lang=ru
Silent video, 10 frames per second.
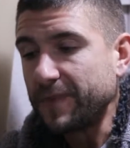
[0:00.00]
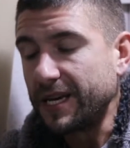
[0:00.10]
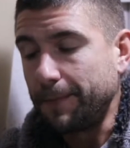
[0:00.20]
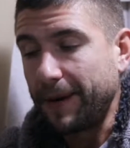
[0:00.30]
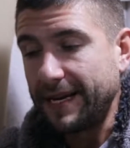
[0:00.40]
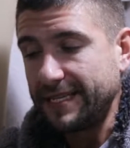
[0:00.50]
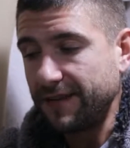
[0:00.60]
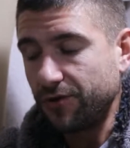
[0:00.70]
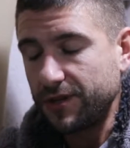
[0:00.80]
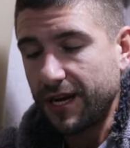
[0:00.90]
И
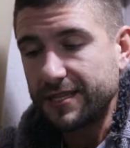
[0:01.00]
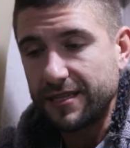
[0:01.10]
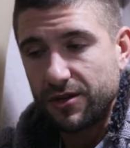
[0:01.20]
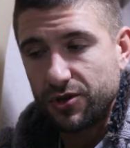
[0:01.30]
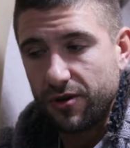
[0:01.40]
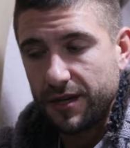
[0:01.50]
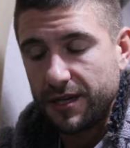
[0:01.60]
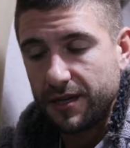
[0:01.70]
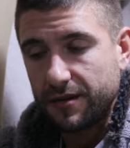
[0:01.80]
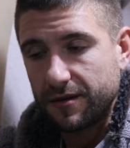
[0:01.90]
полиция вроде как сказала, что
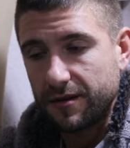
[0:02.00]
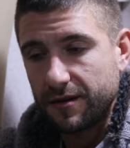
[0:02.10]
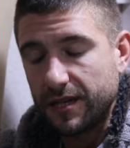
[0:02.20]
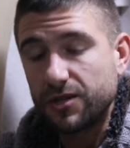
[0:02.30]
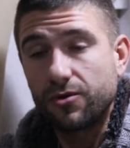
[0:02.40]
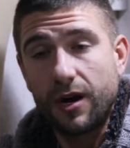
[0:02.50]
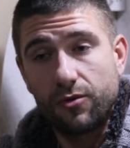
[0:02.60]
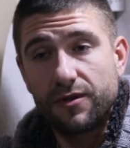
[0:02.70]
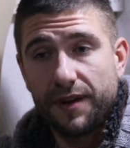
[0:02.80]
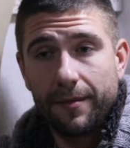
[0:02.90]
они их, э, нас
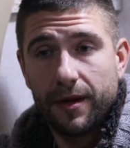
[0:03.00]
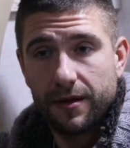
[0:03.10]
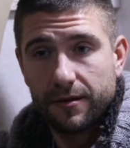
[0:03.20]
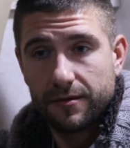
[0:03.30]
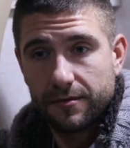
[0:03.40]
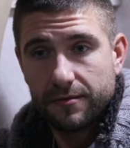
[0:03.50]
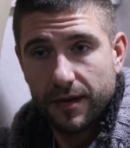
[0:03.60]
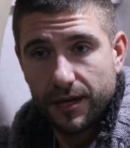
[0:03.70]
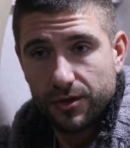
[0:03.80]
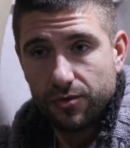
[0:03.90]
какое-то
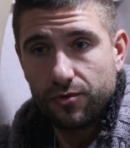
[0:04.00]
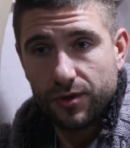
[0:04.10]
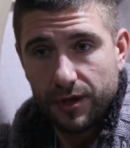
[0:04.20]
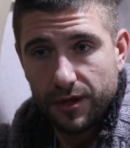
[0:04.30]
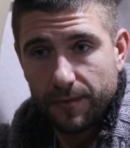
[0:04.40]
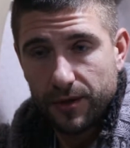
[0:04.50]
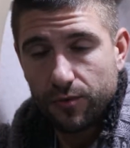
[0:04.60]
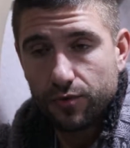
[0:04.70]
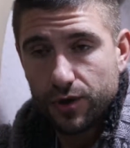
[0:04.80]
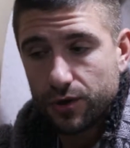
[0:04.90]
время арестуют, и
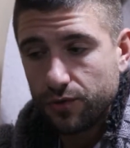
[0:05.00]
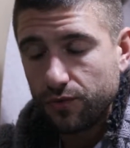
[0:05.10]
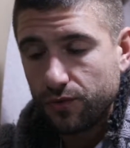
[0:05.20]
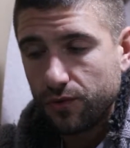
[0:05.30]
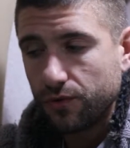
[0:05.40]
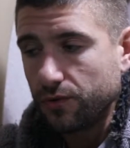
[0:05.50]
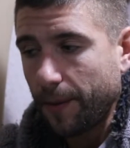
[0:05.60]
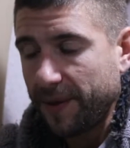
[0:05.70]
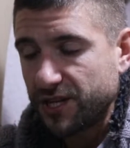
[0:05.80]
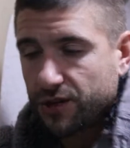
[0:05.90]
потом будет суд,
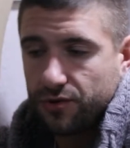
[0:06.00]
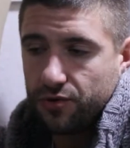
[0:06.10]
но, опять же,